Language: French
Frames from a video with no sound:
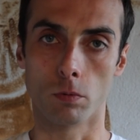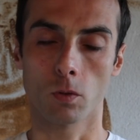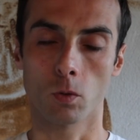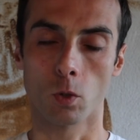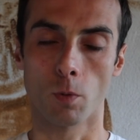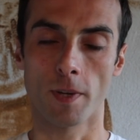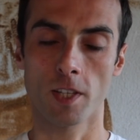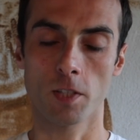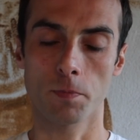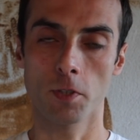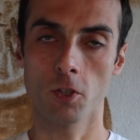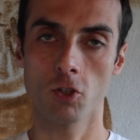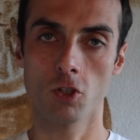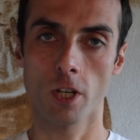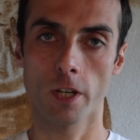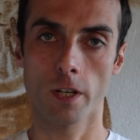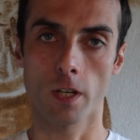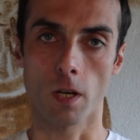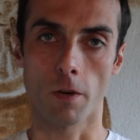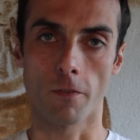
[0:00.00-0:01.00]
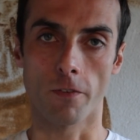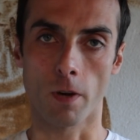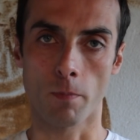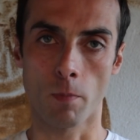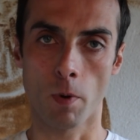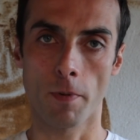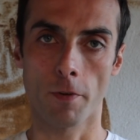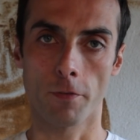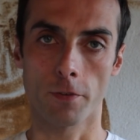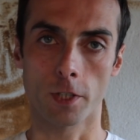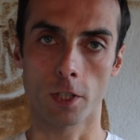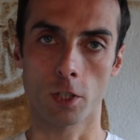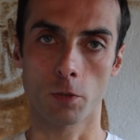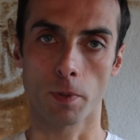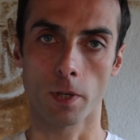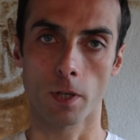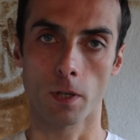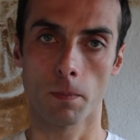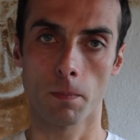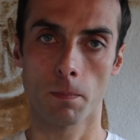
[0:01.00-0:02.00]
Thomas Midgley l'a vraiment pas fait
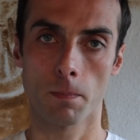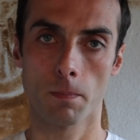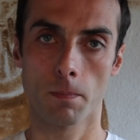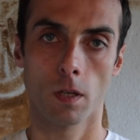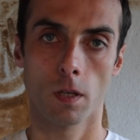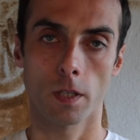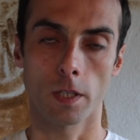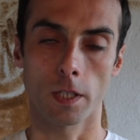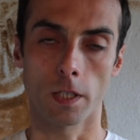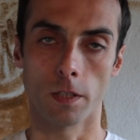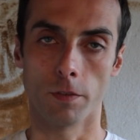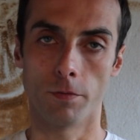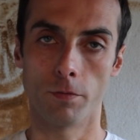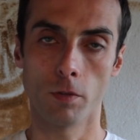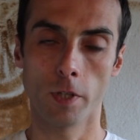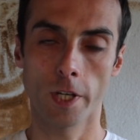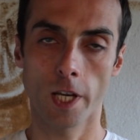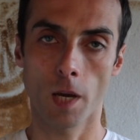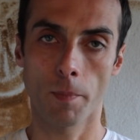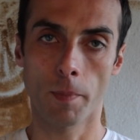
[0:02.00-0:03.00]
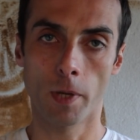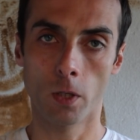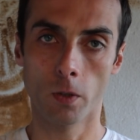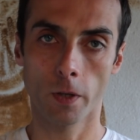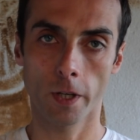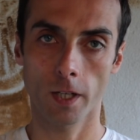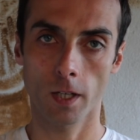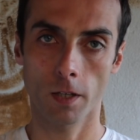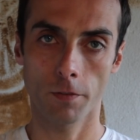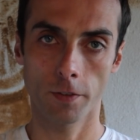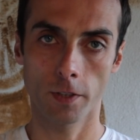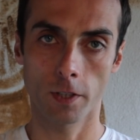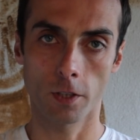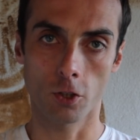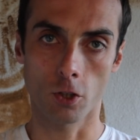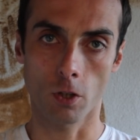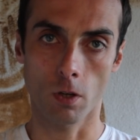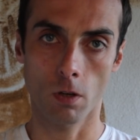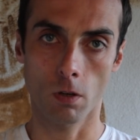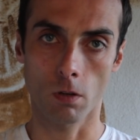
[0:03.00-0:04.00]
exprès. Il voulait améliorer la vie des
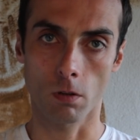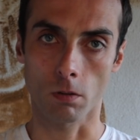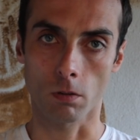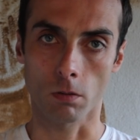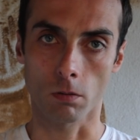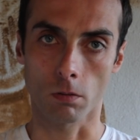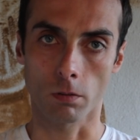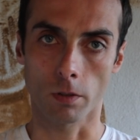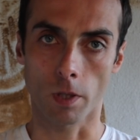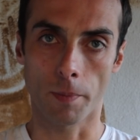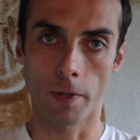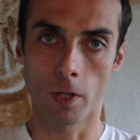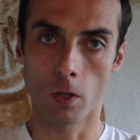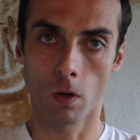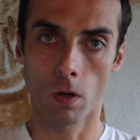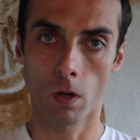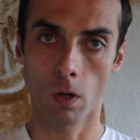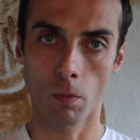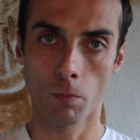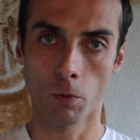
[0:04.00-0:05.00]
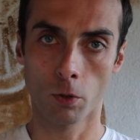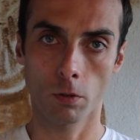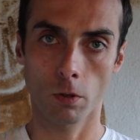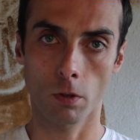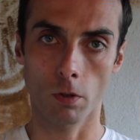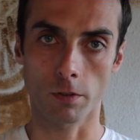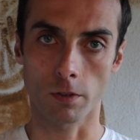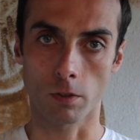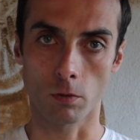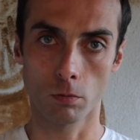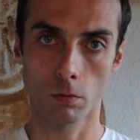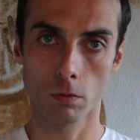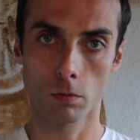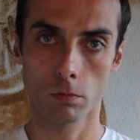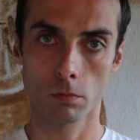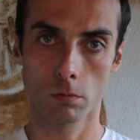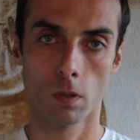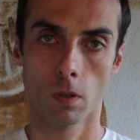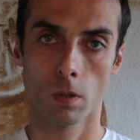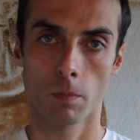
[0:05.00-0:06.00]
gens en améliorant leur moteur, c'est tout.
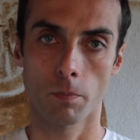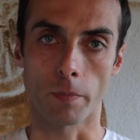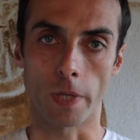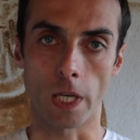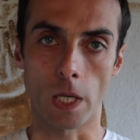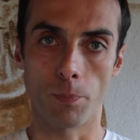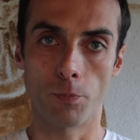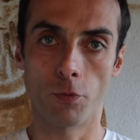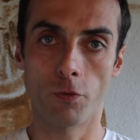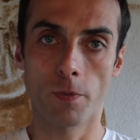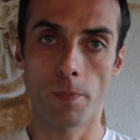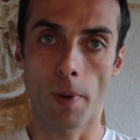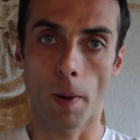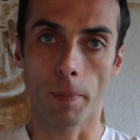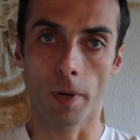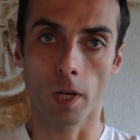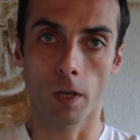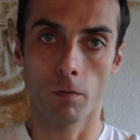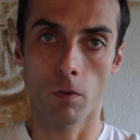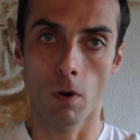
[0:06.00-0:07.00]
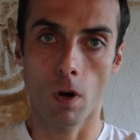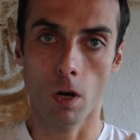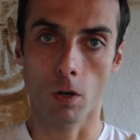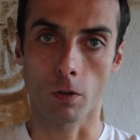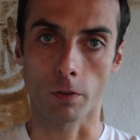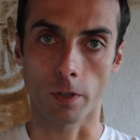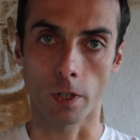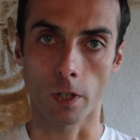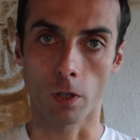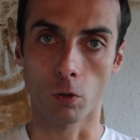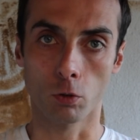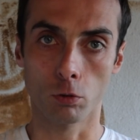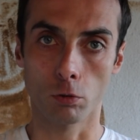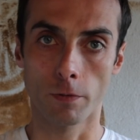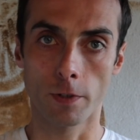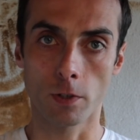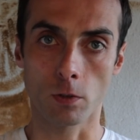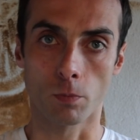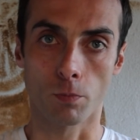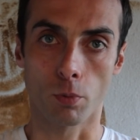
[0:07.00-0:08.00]
Mais il pouvait pas prévoir qu'on allait
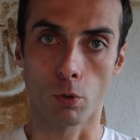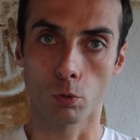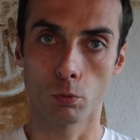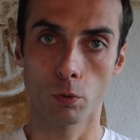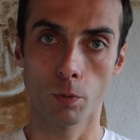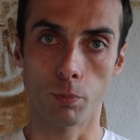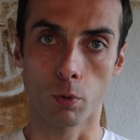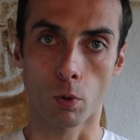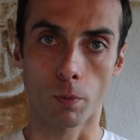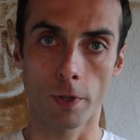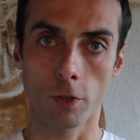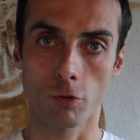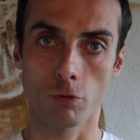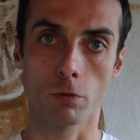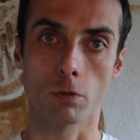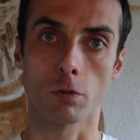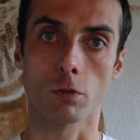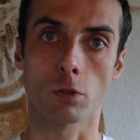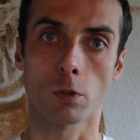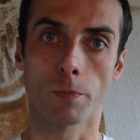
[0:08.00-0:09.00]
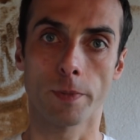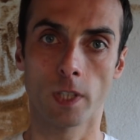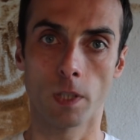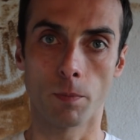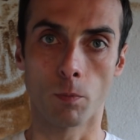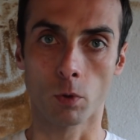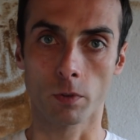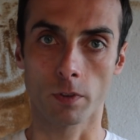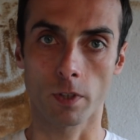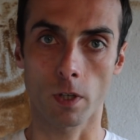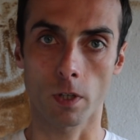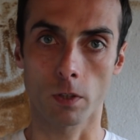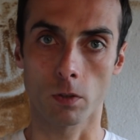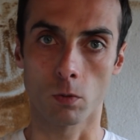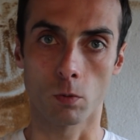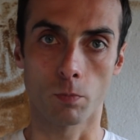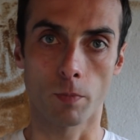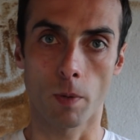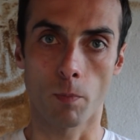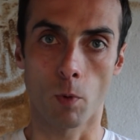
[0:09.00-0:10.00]
retrouver son produit plombé jusqu'au sommet des montagnes
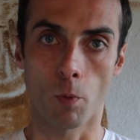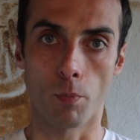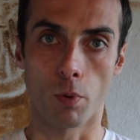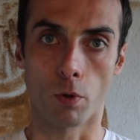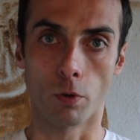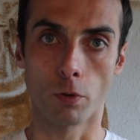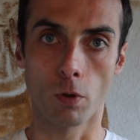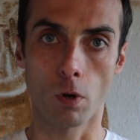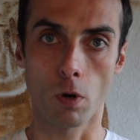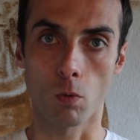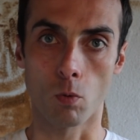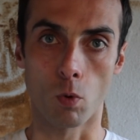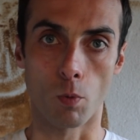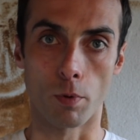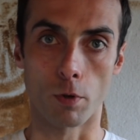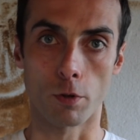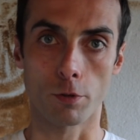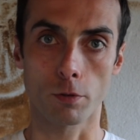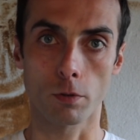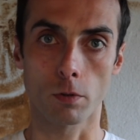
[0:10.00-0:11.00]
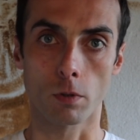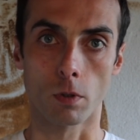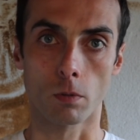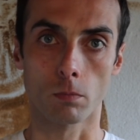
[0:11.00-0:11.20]
ou même au pôle Nord ou au pôle Sud.